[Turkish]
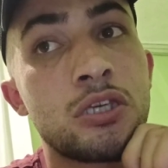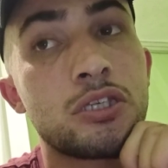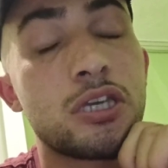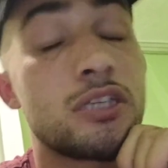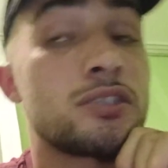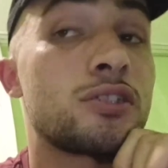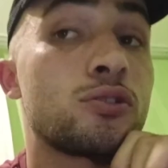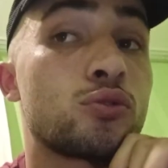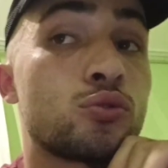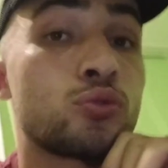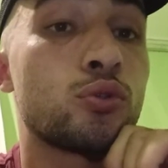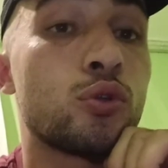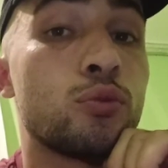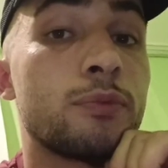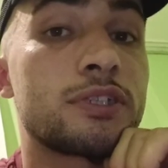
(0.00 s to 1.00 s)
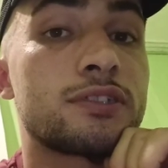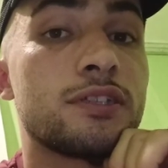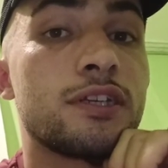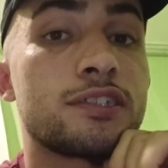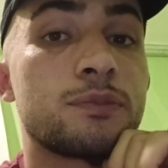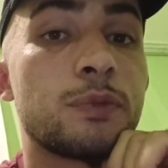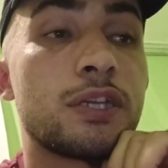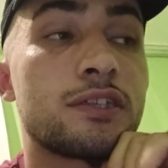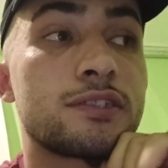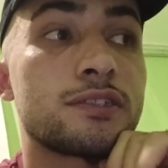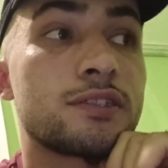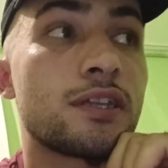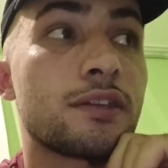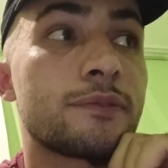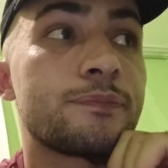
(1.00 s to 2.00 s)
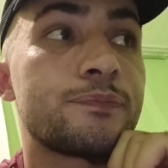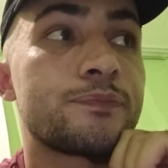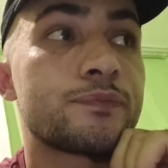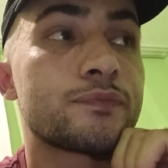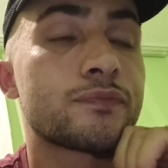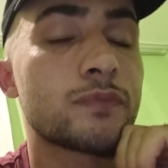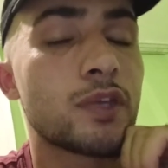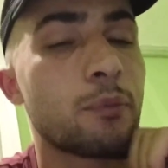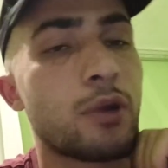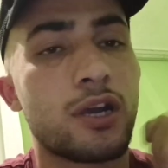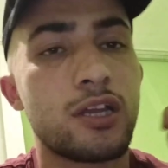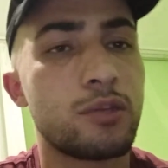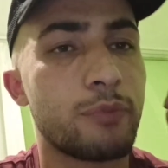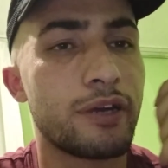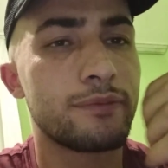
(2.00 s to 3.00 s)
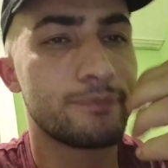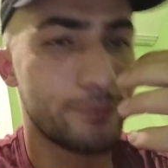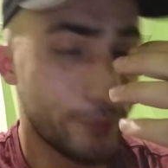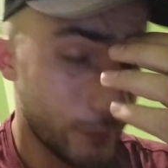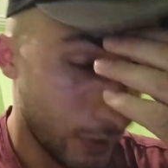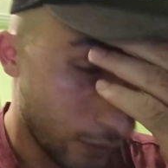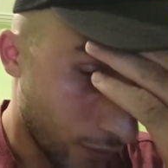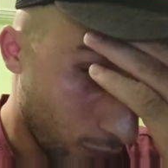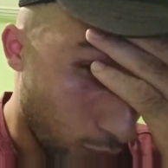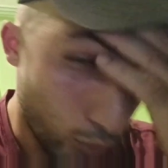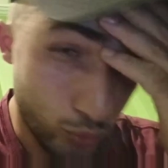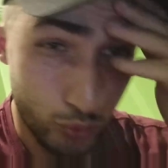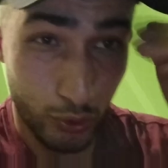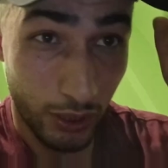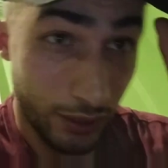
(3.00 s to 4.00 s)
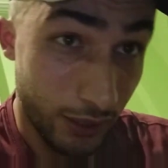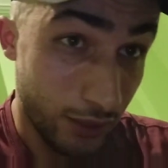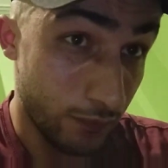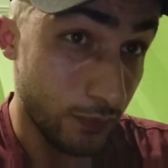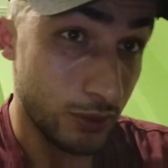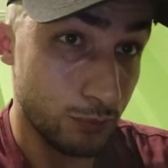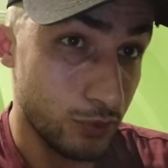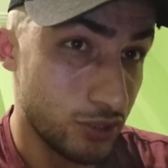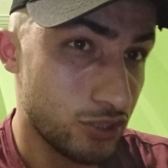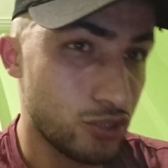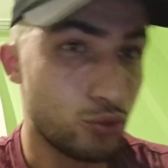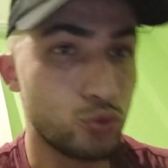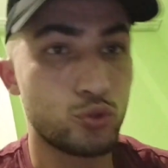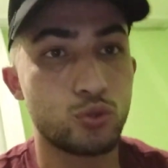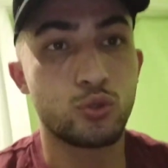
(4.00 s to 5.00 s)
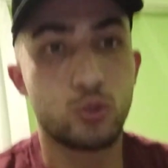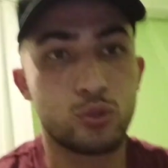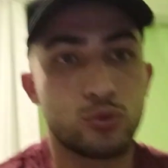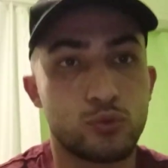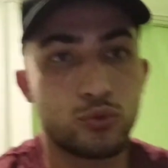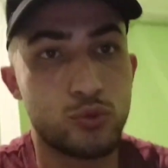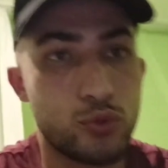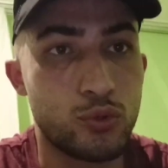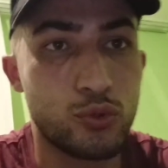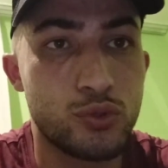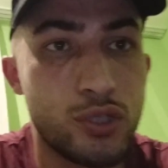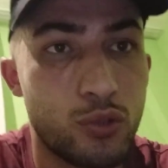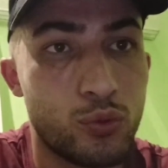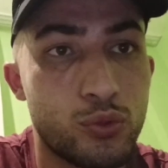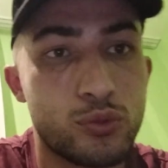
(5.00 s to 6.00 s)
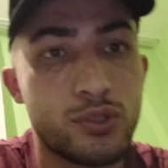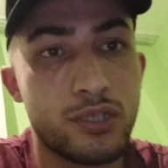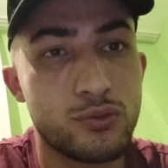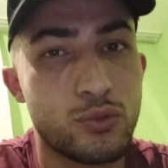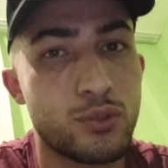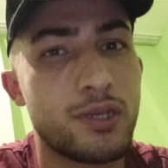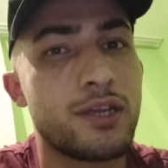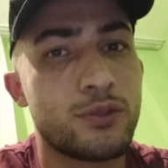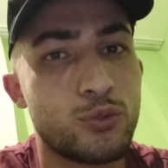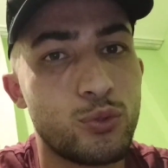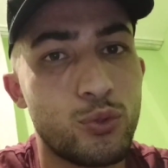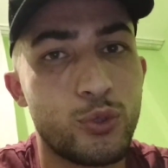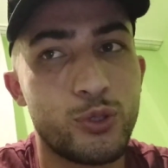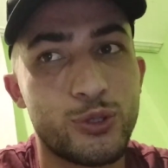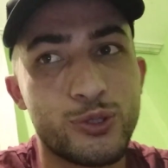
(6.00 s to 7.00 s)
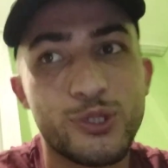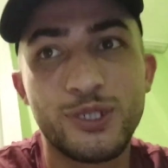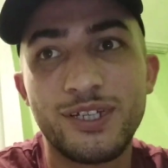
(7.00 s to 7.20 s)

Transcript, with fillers: Gezgin ruhlu olması lazım en azından. Bakalım ha. Olur ya karavanımız içi düzgün olduk, düzgün güzel olduktan sonra her türlü olur.